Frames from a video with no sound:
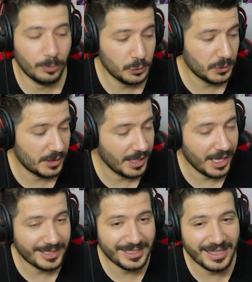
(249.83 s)
bu
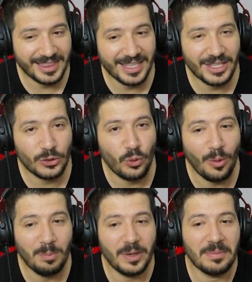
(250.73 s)
siyasetteki
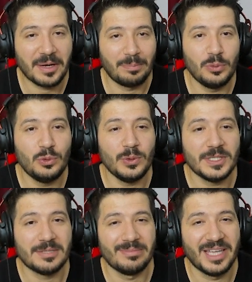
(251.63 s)
komple bak bütün
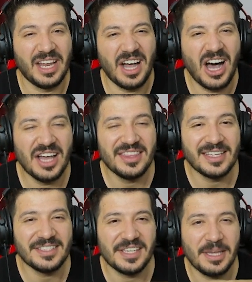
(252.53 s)
isimli
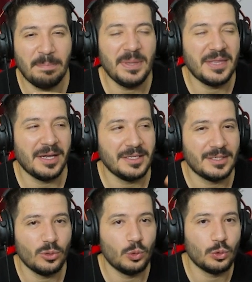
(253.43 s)
A'dan Z'ye bir
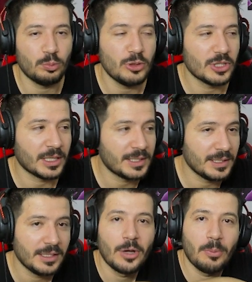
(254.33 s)
tanesini
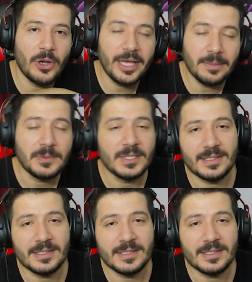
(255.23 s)
tutmayacaksın. Böyle hepsini